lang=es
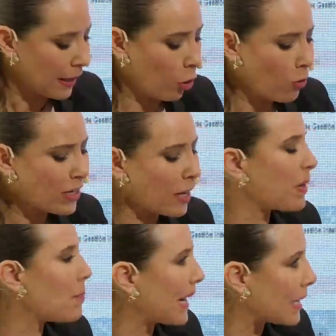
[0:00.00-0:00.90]
eh, ¿cómo hay que
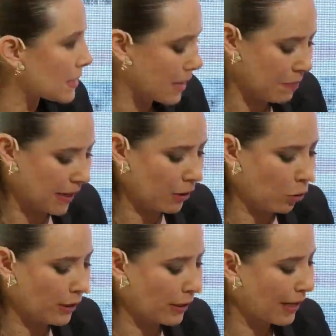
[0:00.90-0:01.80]
prepararse para
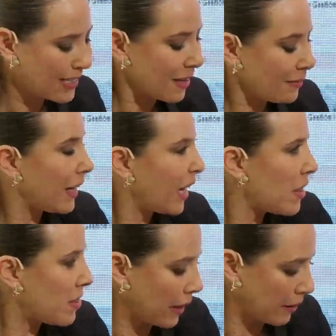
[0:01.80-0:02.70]
incluir esa
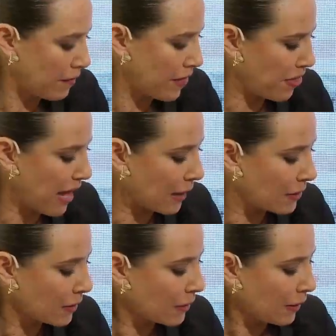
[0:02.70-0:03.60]
inteligencia artificial
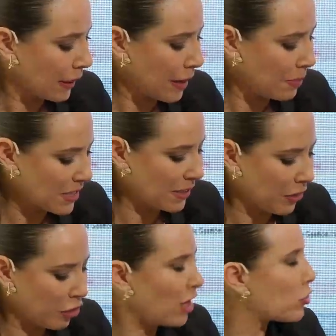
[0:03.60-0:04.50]
en la
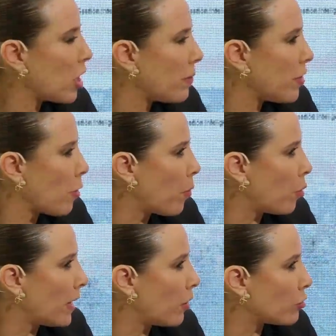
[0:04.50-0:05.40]
presentación de los servicios
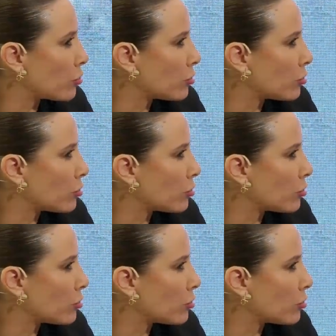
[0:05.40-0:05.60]
públicos?